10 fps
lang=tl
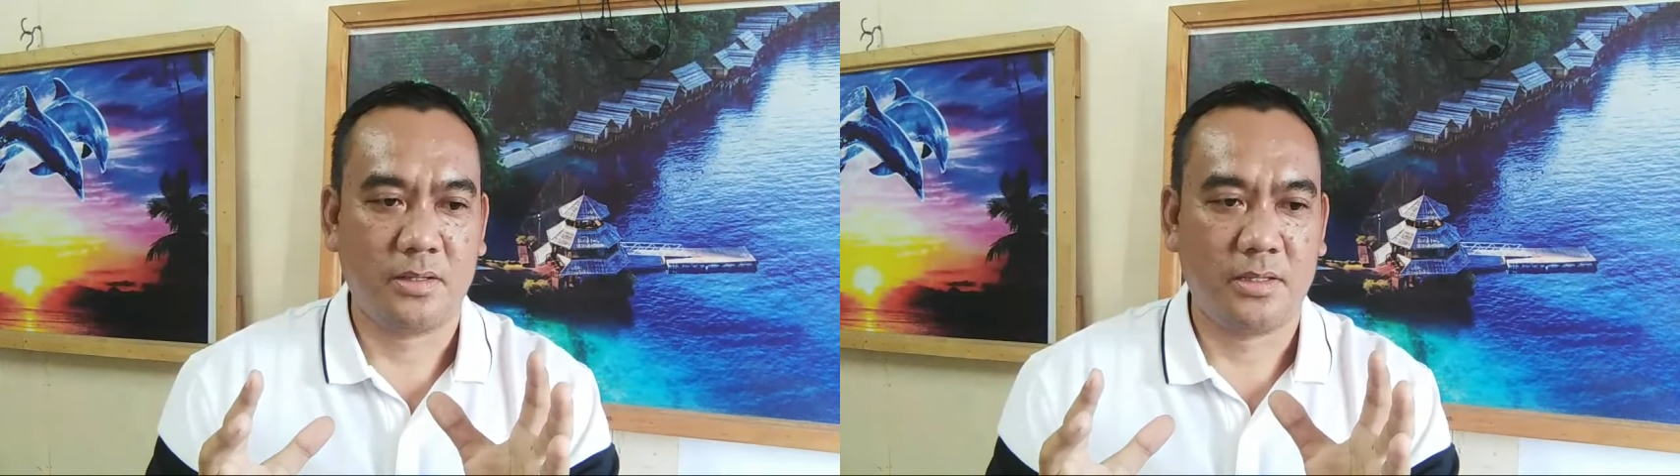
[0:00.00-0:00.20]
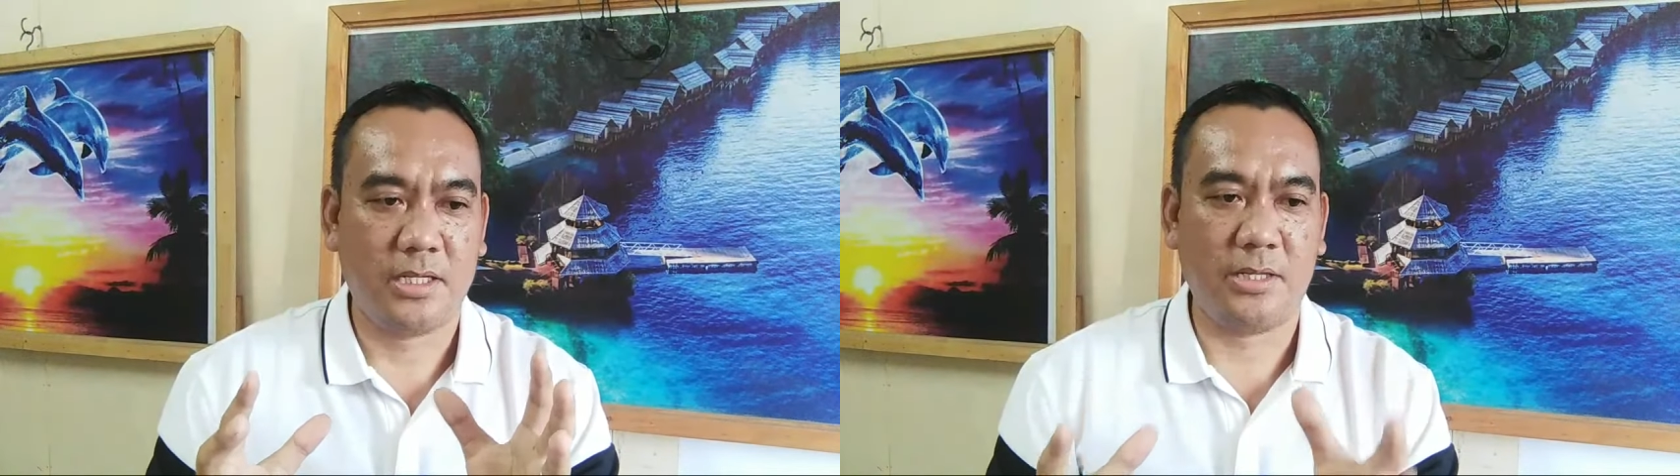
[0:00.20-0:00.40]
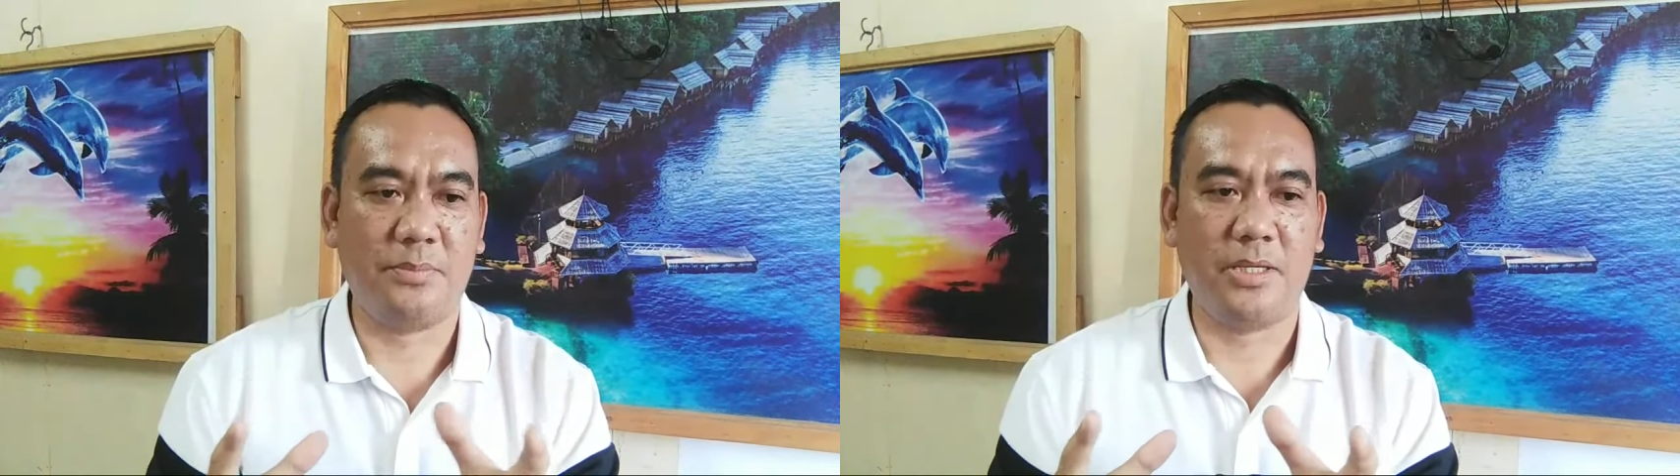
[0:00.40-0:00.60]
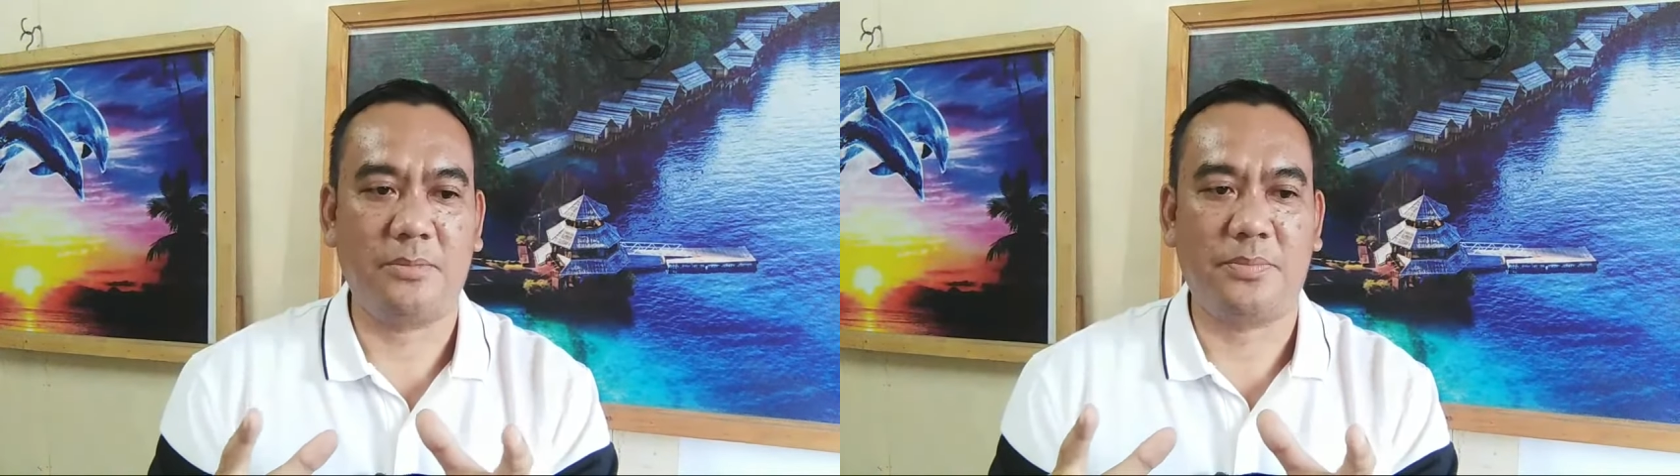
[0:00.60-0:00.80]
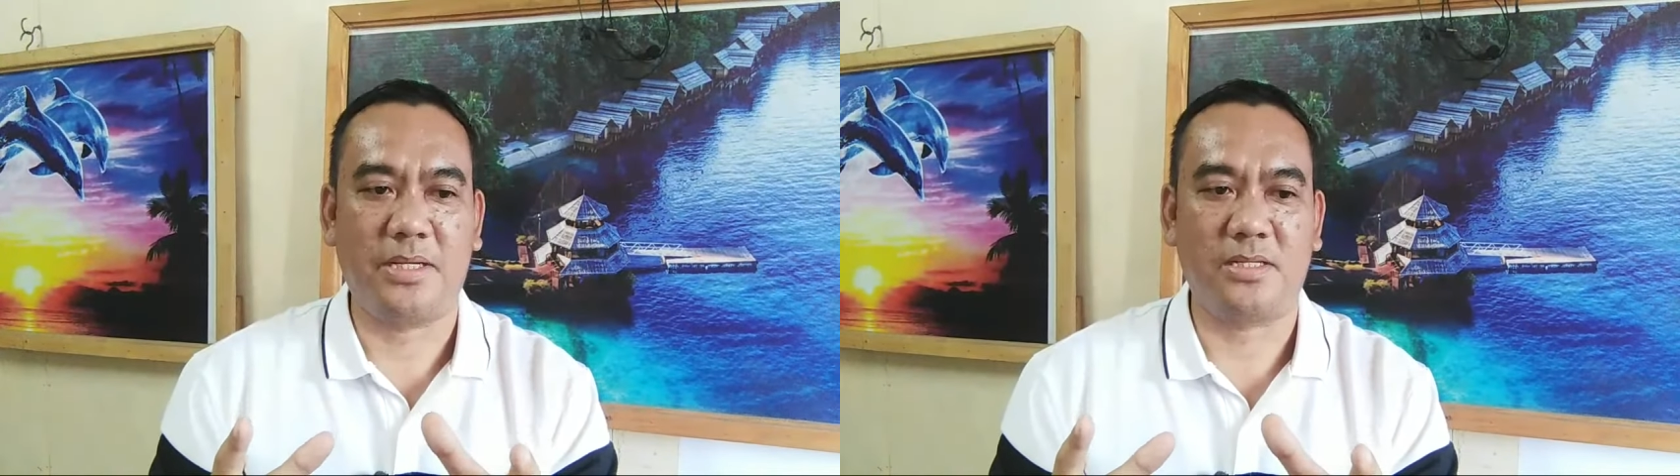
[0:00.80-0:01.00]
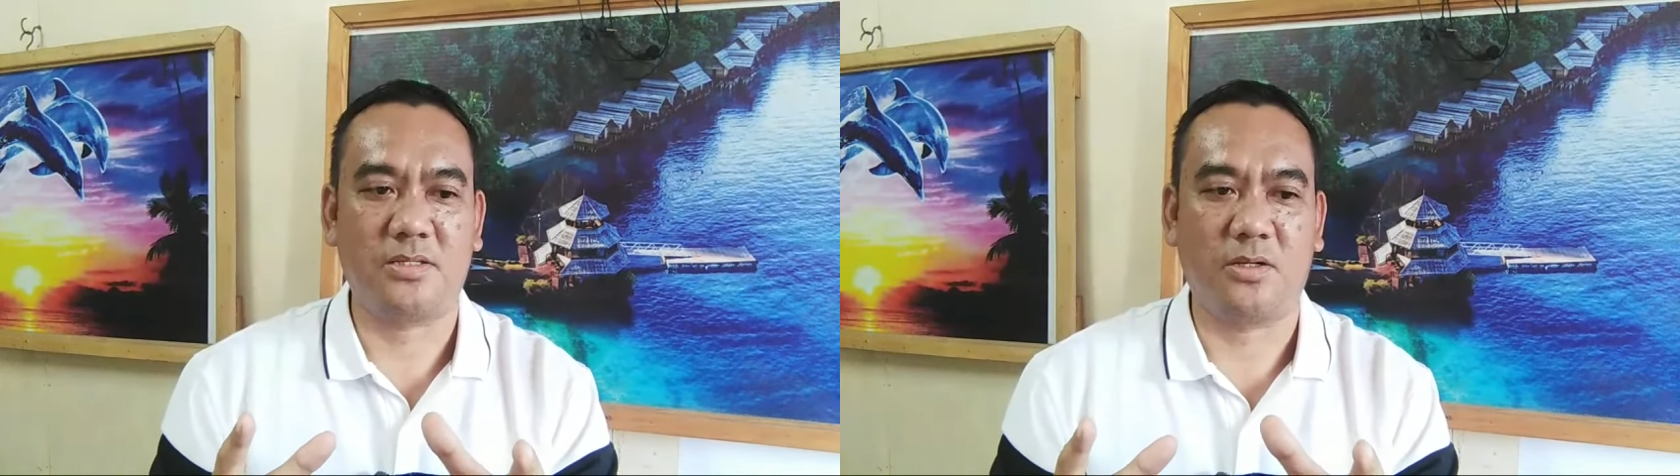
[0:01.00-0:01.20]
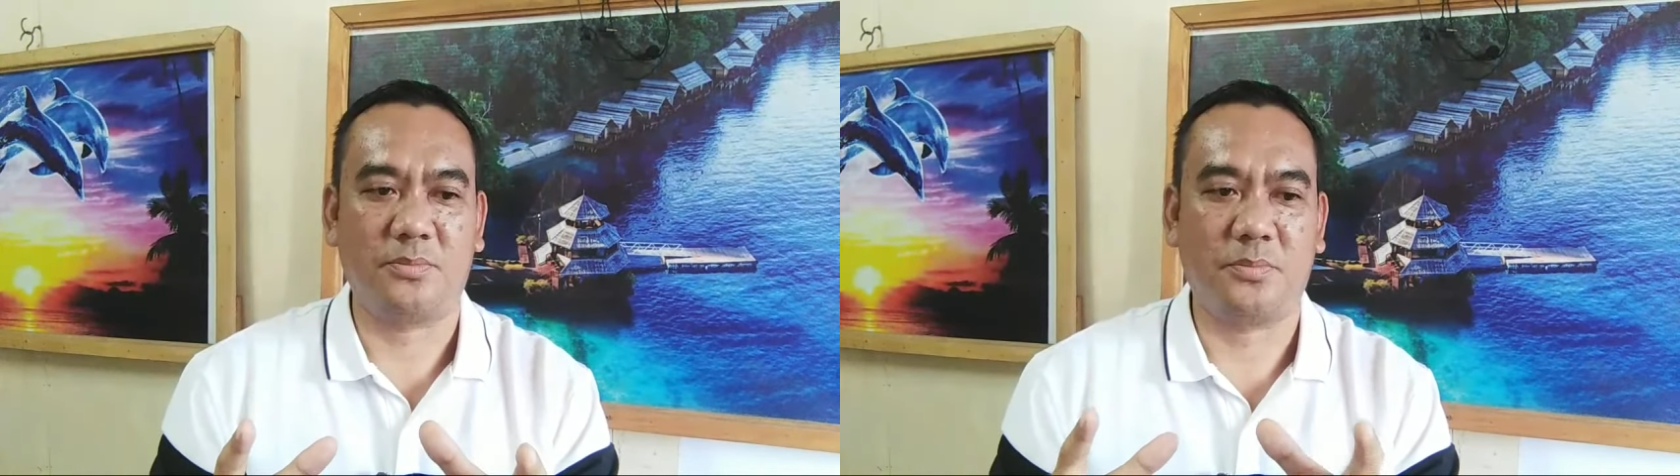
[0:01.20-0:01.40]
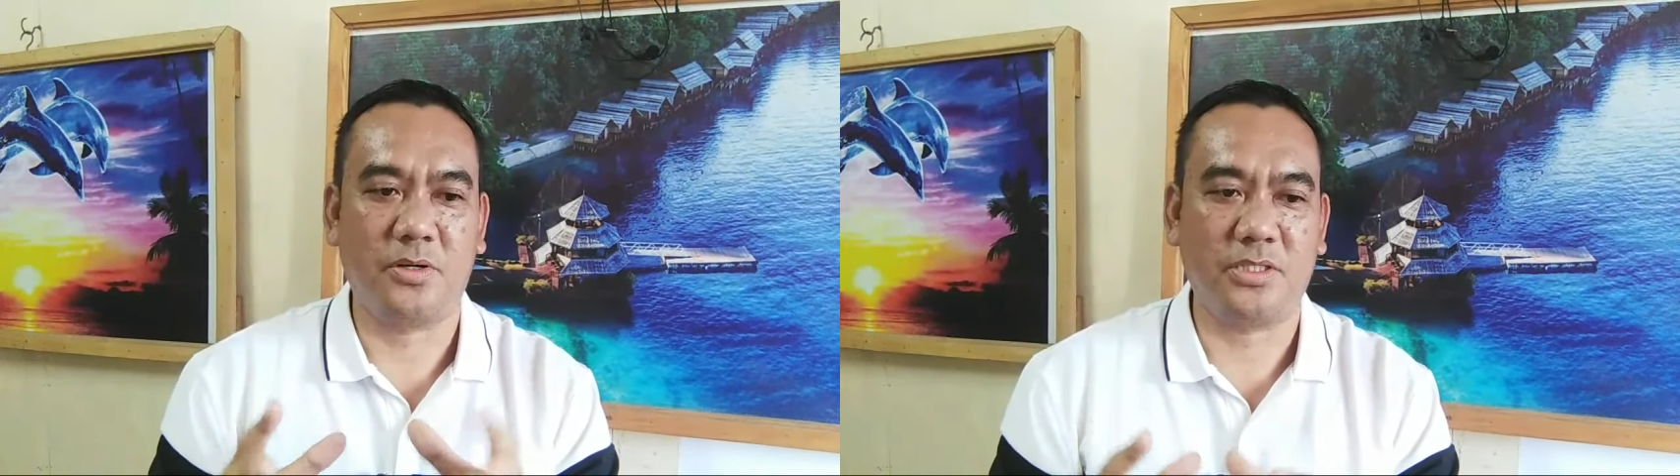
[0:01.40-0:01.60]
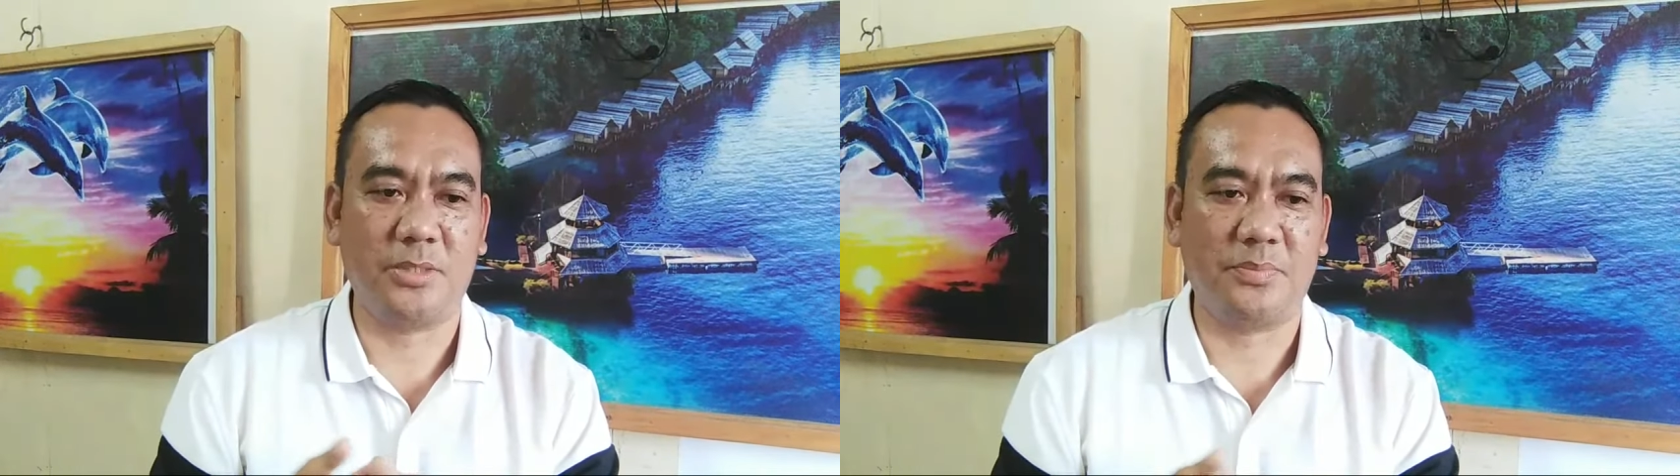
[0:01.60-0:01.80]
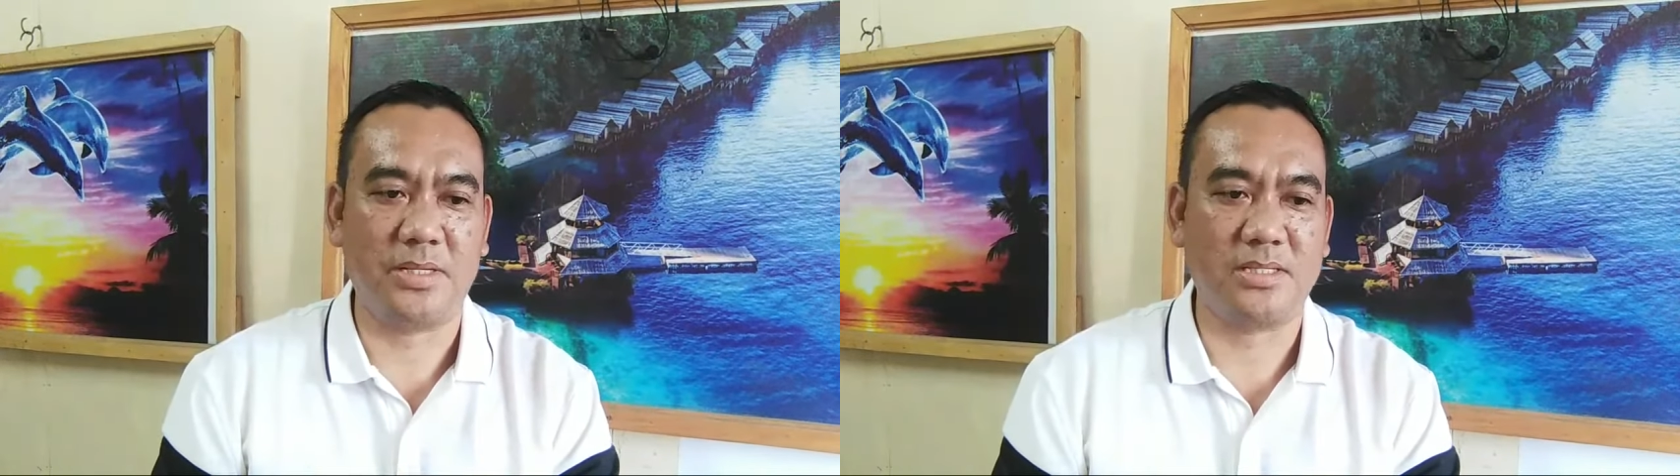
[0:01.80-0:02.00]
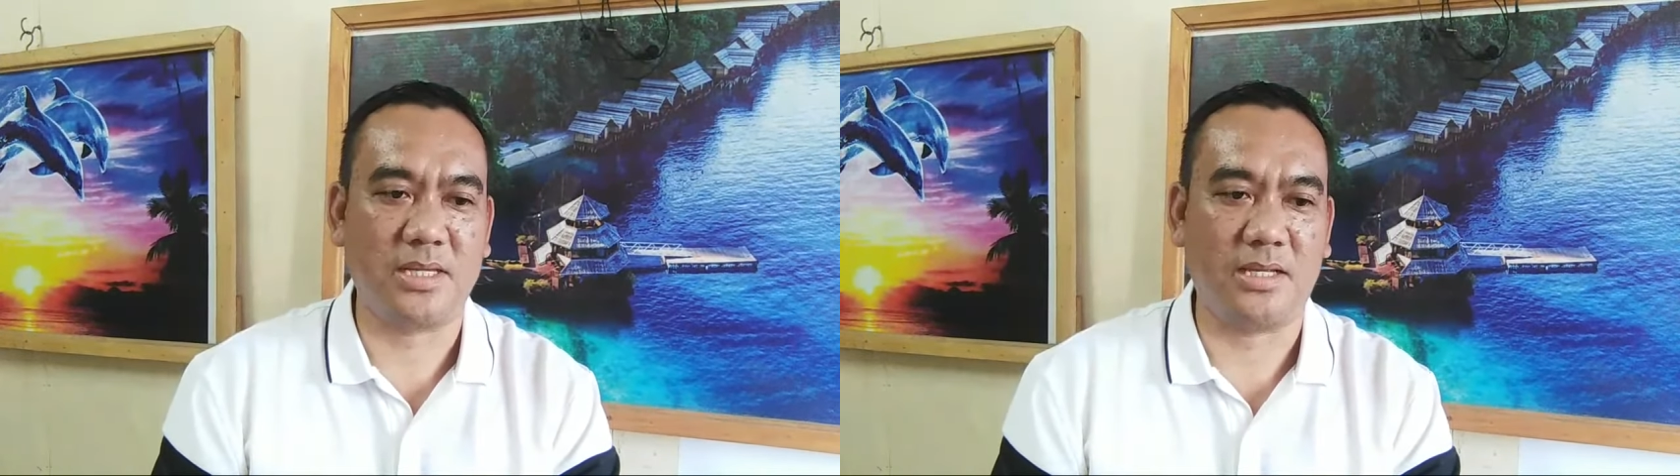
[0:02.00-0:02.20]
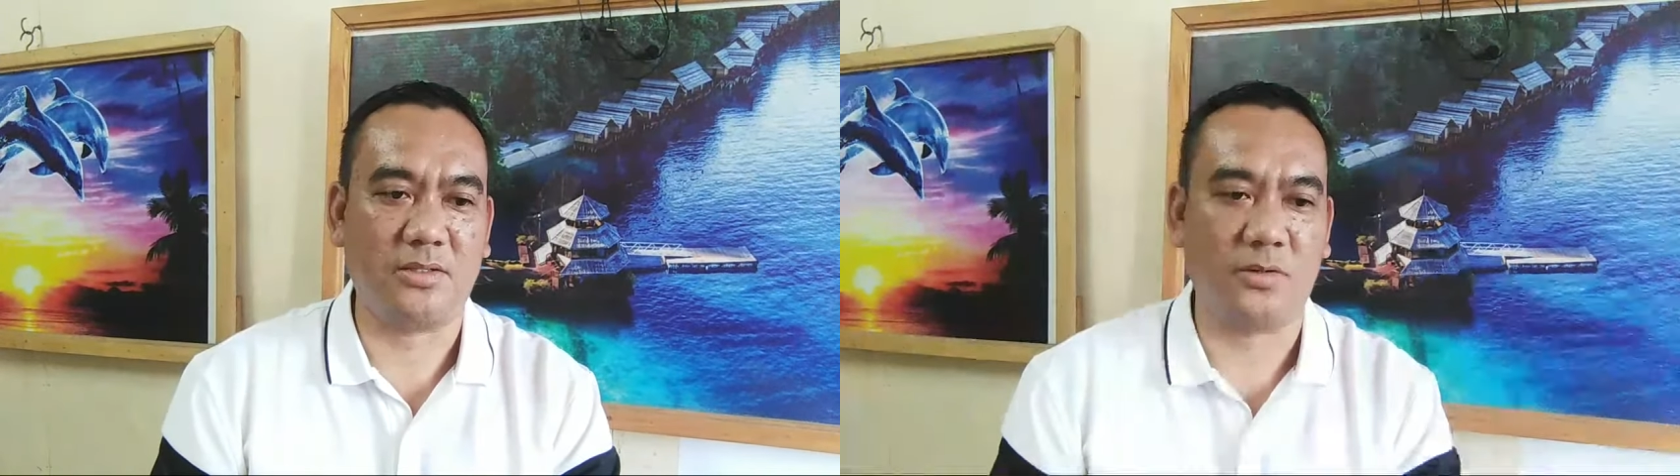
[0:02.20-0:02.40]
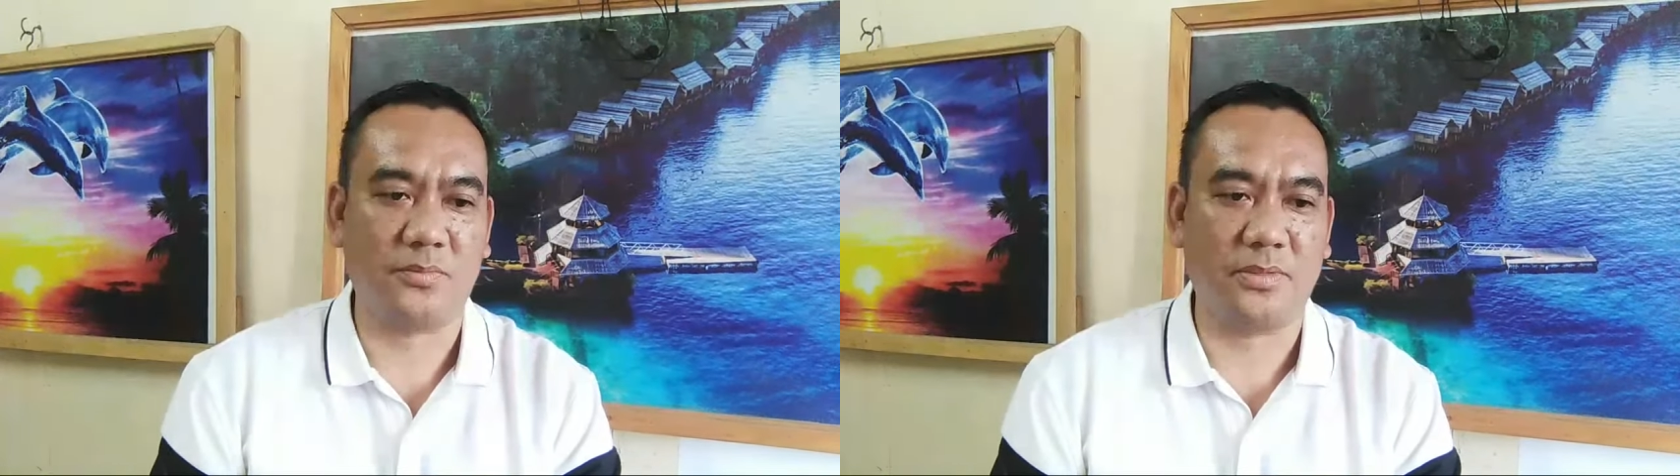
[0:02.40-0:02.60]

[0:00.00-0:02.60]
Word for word: living person 40% of